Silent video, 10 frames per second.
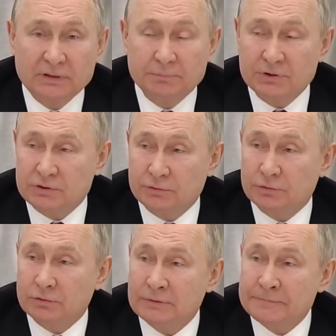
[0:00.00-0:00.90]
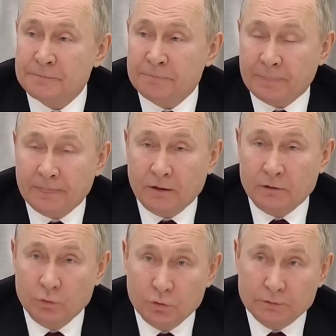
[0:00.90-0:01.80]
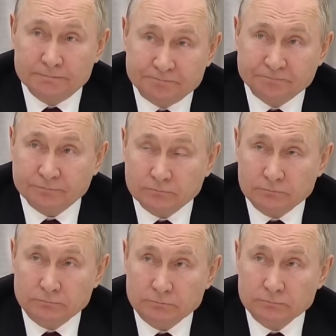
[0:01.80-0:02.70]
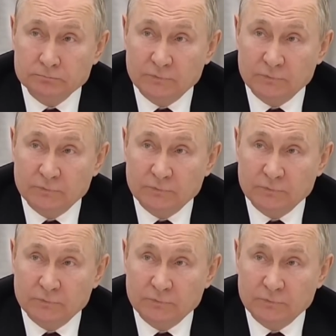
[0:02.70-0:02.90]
оказался диктатору дороже, чем честные